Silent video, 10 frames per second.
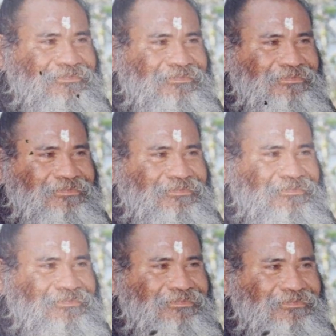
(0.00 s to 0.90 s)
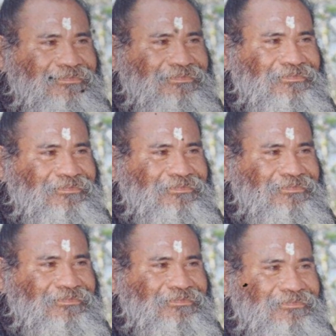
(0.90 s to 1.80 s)
ginjal setelah pergi
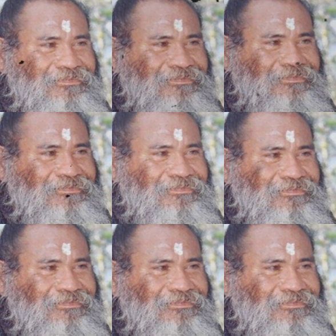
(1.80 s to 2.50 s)
berobat kemana-mana dan